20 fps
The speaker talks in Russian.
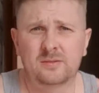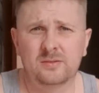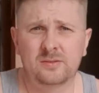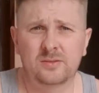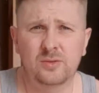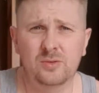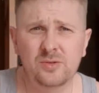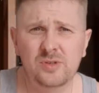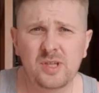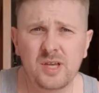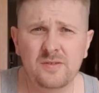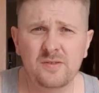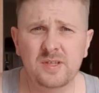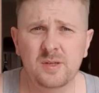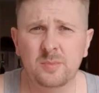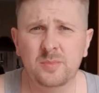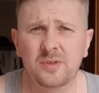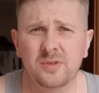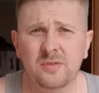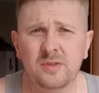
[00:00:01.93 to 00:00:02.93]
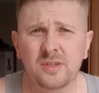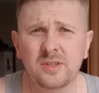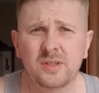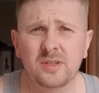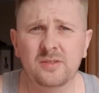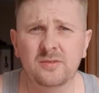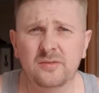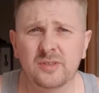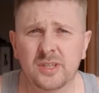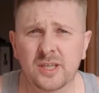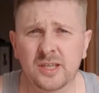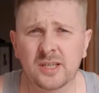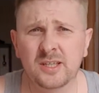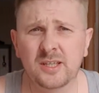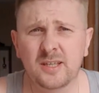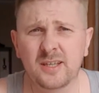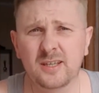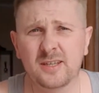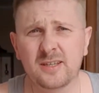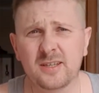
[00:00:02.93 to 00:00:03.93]
Друзья, всем привет! Вы на
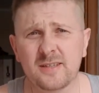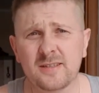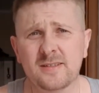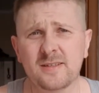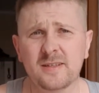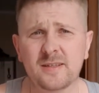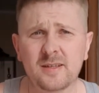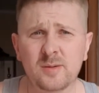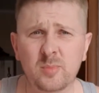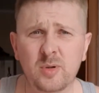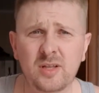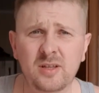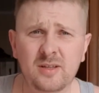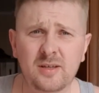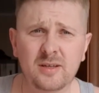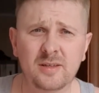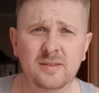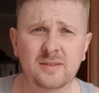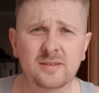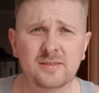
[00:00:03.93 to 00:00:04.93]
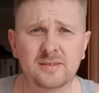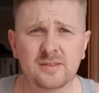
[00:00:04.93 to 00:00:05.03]
канале Классная рыбалка.